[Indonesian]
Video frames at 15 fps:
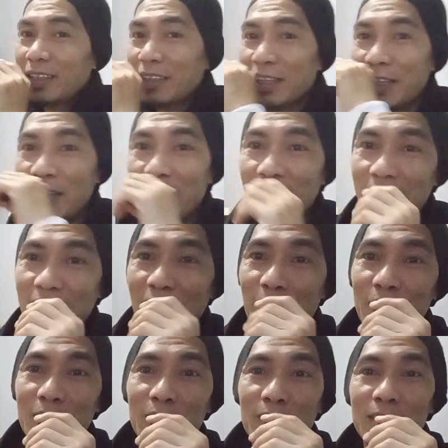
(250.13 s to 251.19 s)
ya kan kenapa,
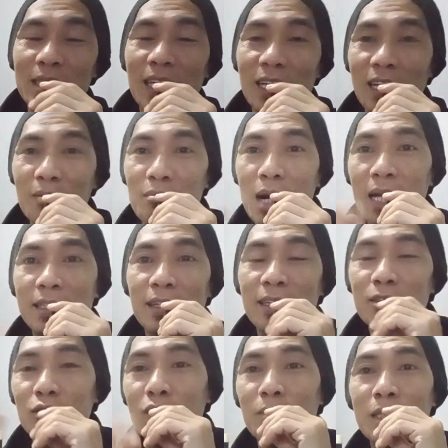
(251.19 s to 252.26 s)
kenapa teman-teman sekarang kan banyak
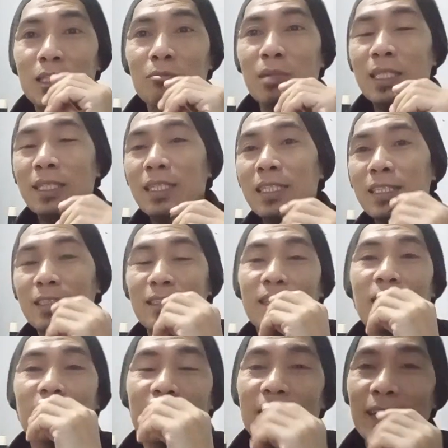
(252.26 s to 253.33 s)
itu teman-teman kita